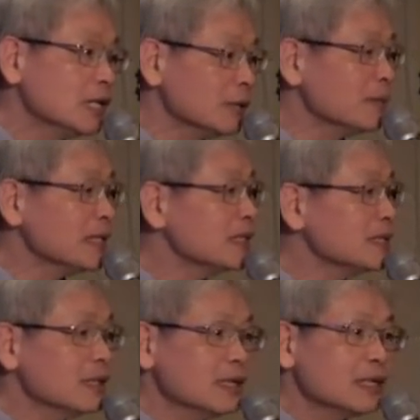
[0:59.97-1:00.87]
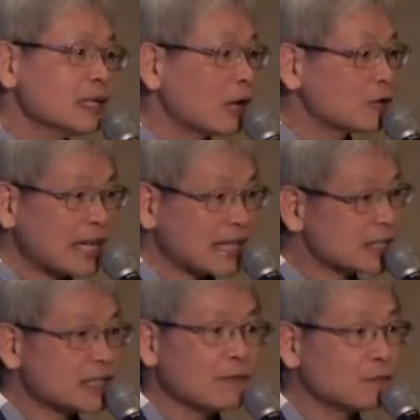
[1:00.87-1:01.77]
你们脑
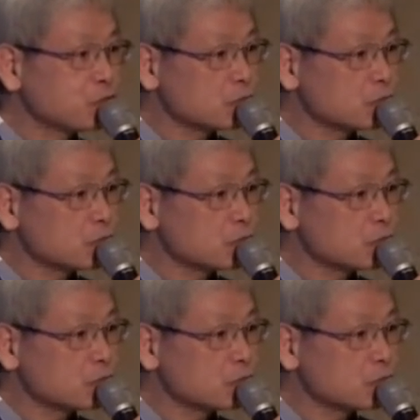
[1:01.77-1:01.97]
袋是很